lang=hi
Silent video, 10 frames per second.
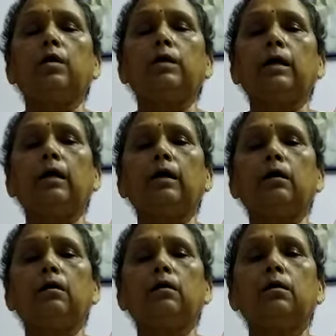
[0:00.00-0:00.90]
और कहा
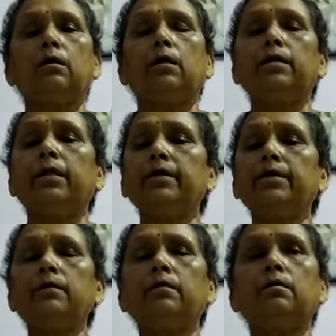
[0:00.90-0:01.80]

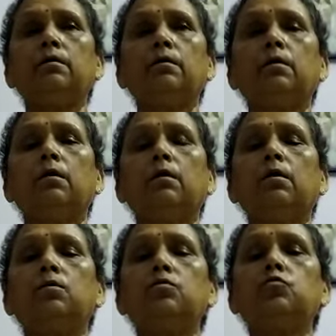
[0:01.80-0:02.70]
नहीं
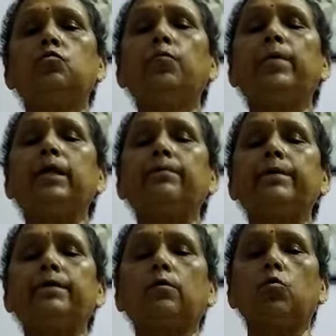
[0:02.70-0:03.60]
तू मेरा
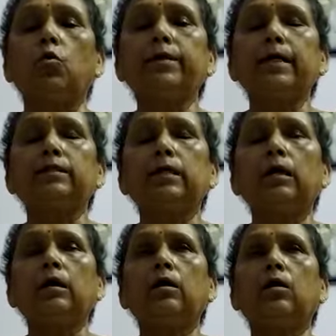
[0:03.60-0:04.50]
बेटा खो गया
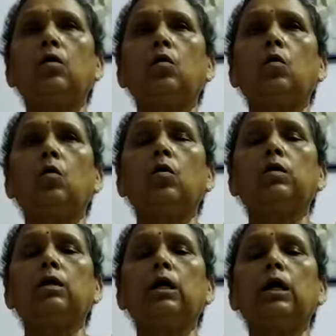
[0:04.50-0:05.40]
था
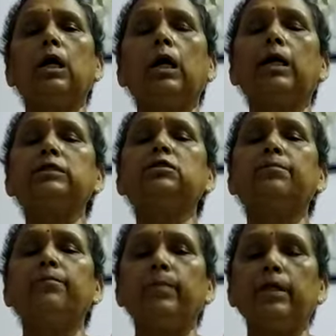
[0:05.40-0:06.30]
और आज
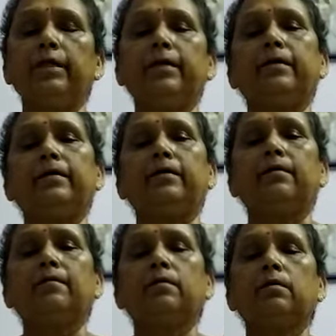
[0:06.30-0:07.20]
मिल गया है